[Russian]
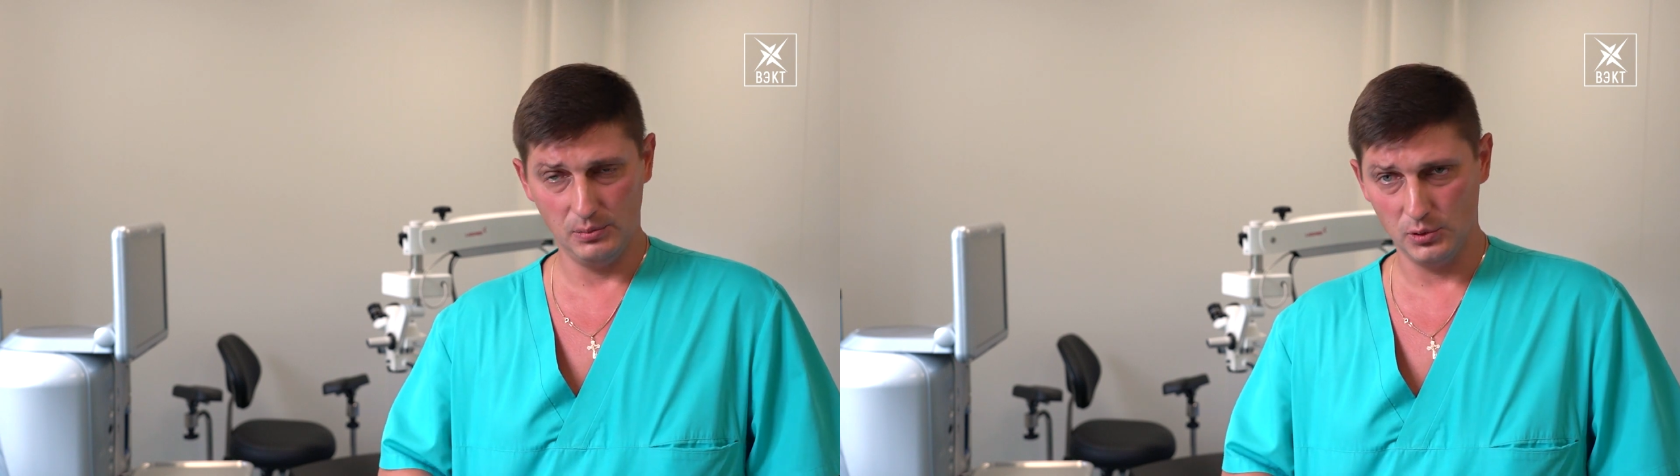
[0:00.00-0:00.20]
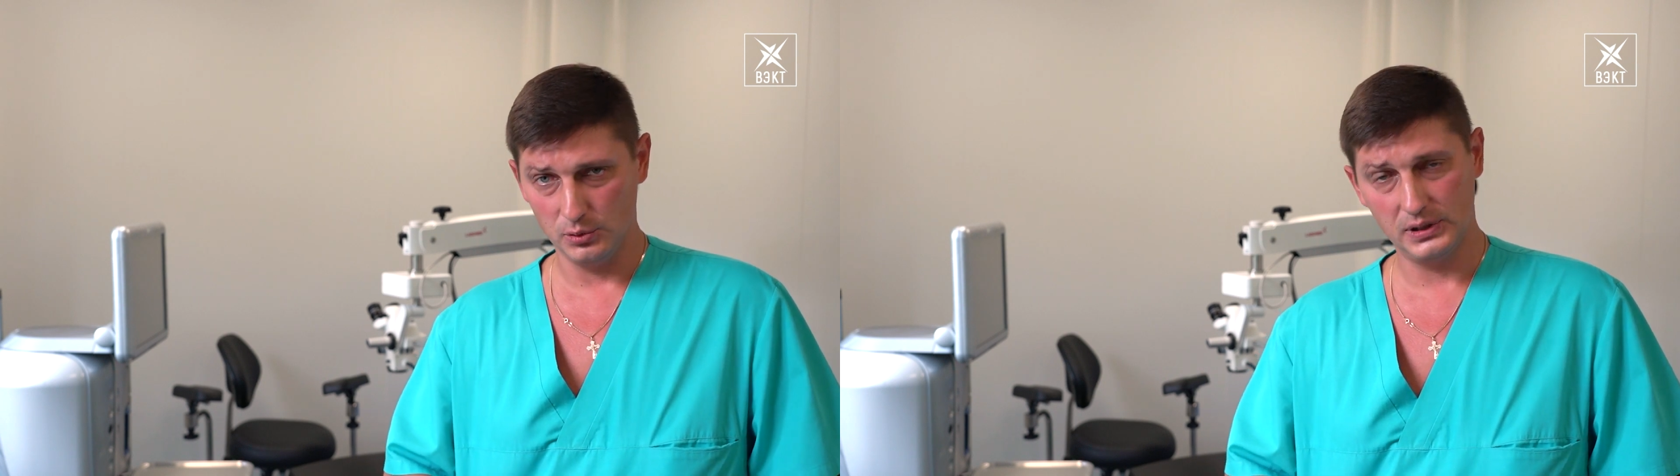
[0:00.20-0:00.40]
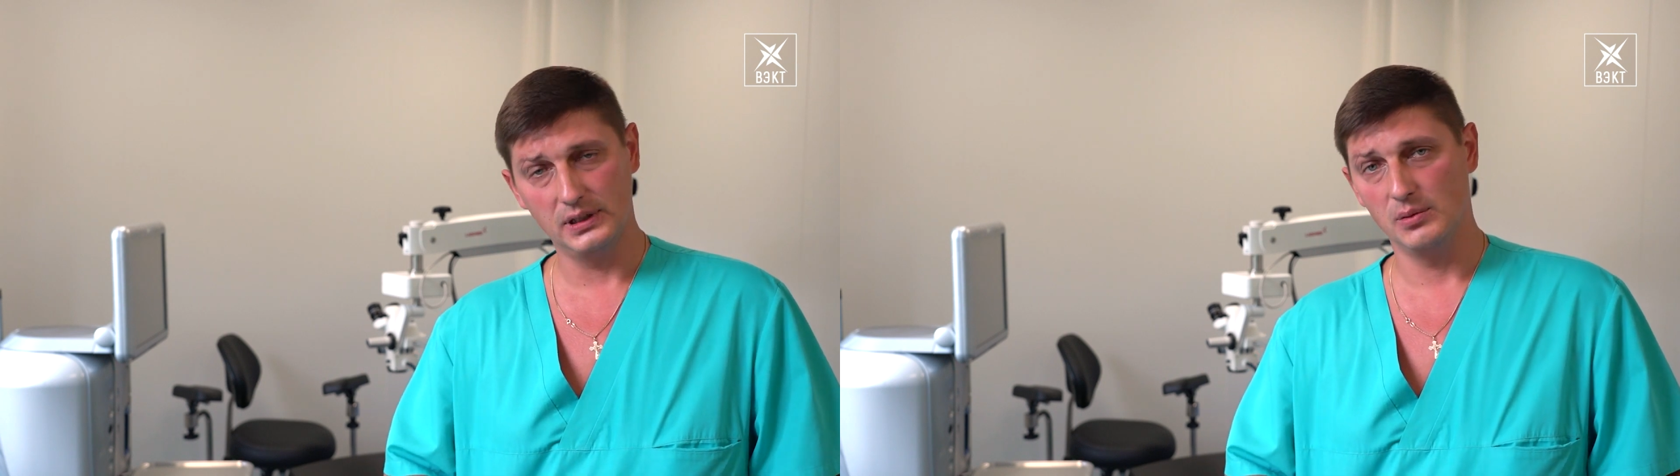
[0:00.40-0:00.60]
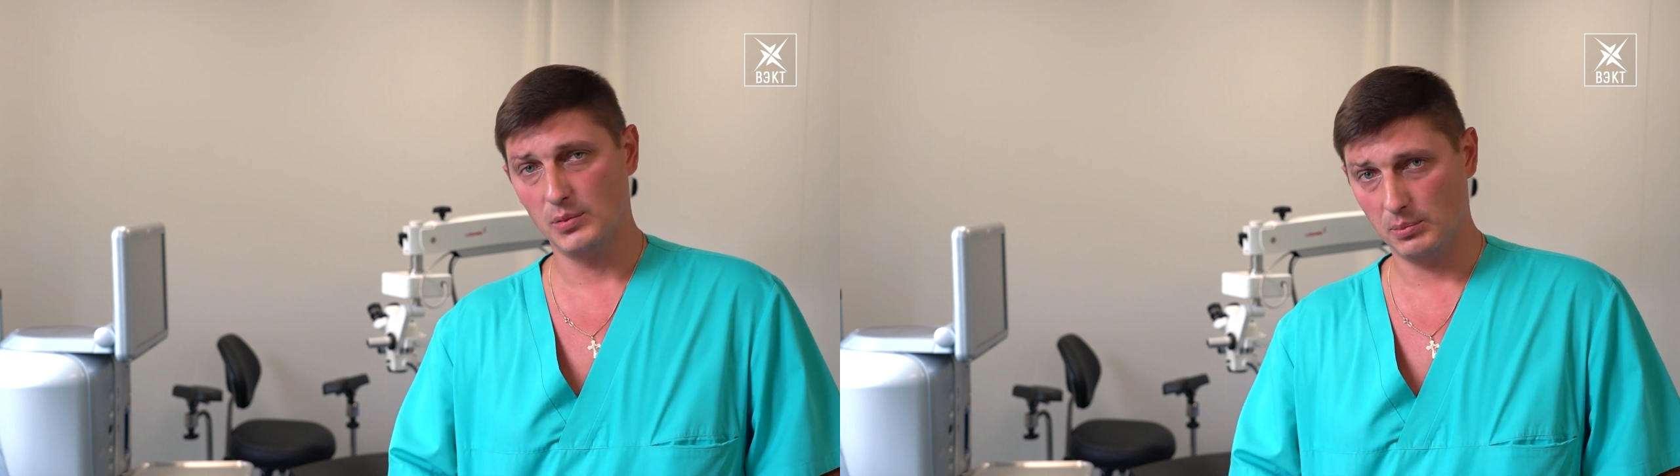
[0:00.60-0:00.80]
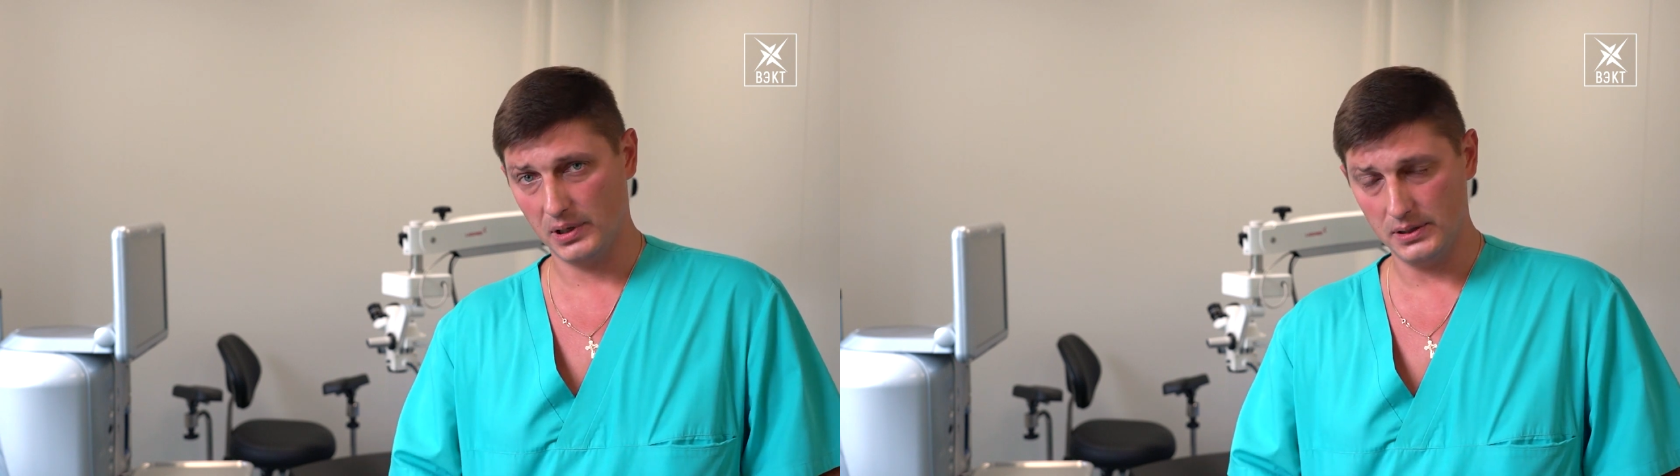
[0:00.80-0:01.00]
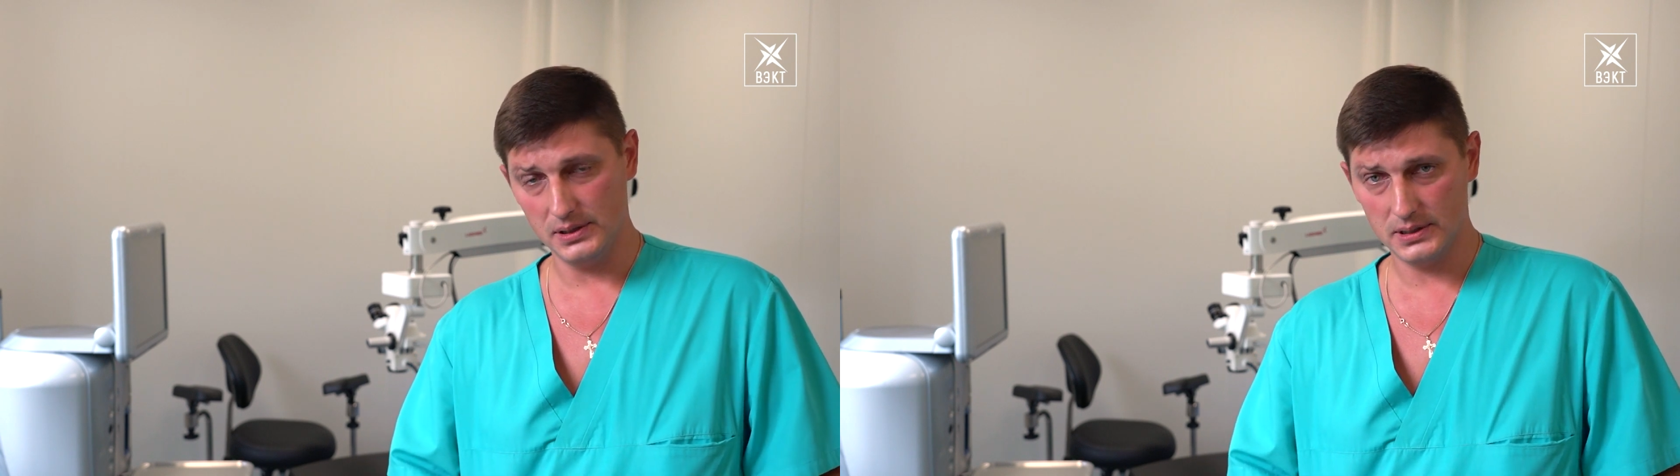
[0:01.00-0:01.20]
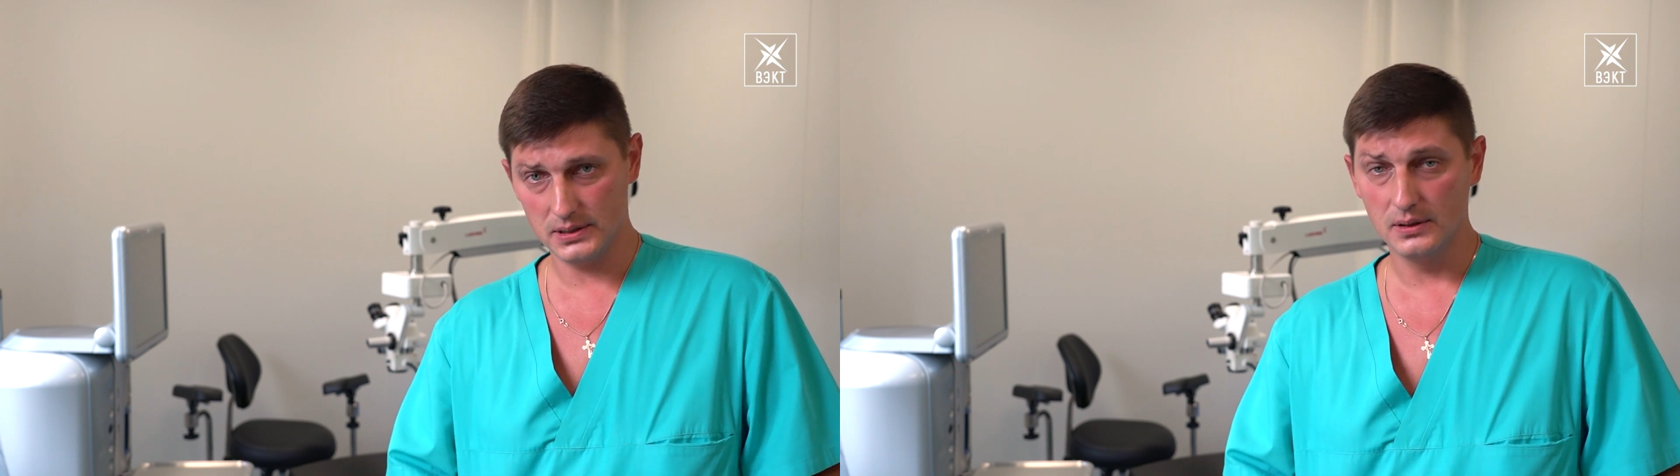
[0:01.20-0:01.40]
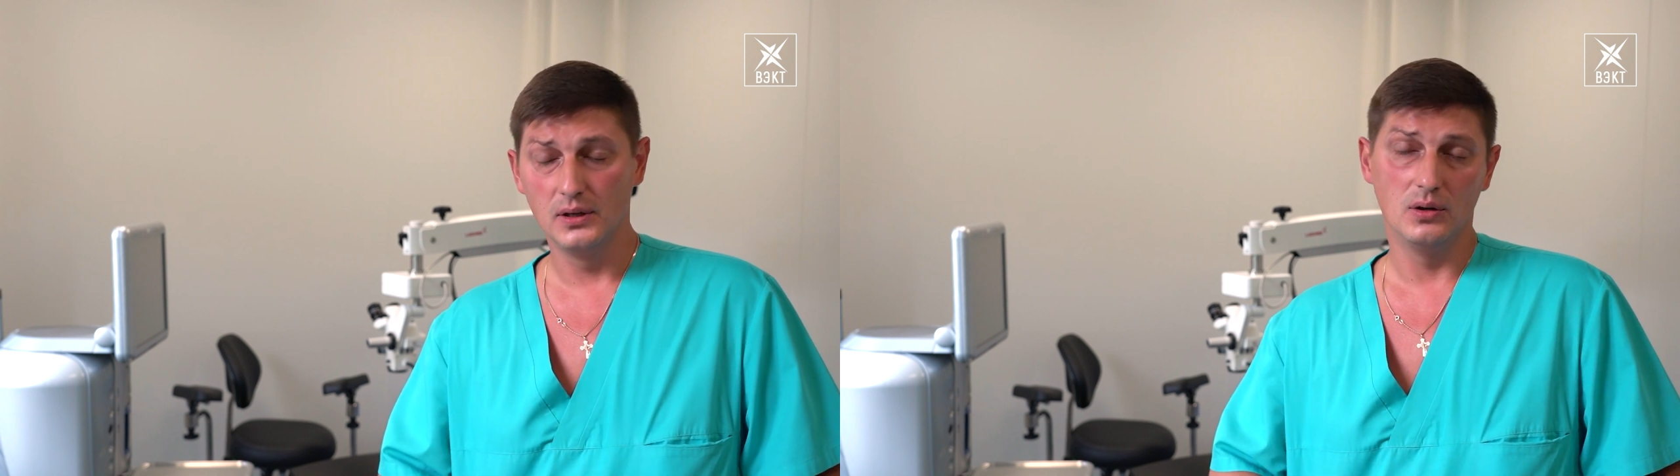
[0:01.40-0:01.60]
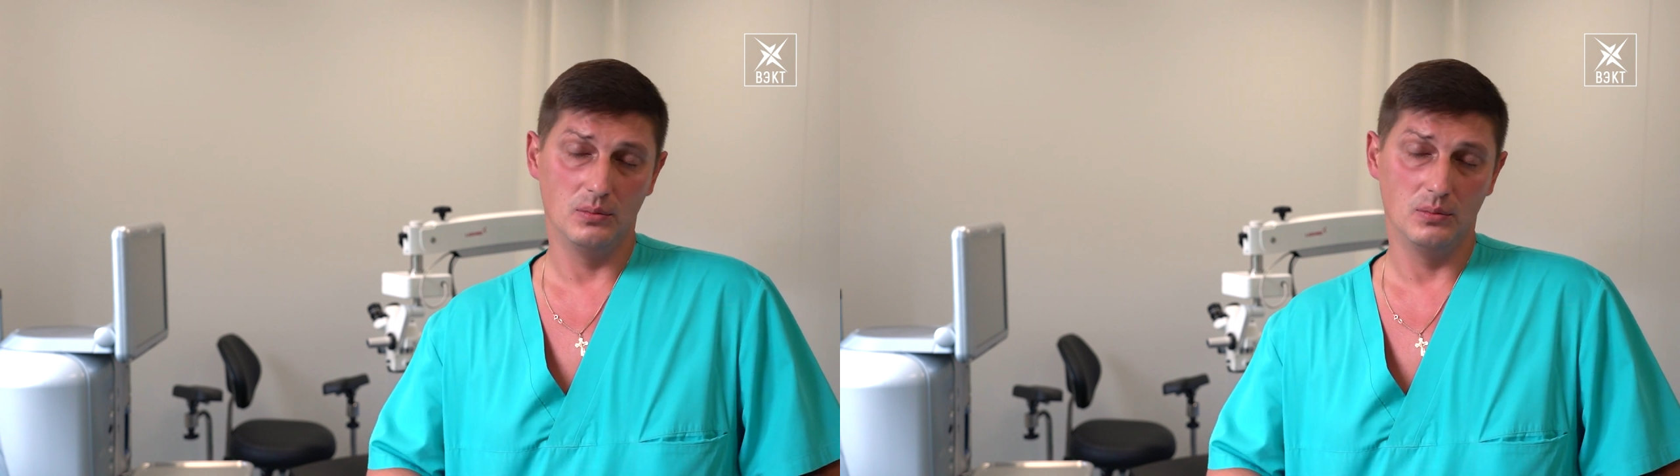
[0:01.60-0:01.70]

могут к нам обратиться,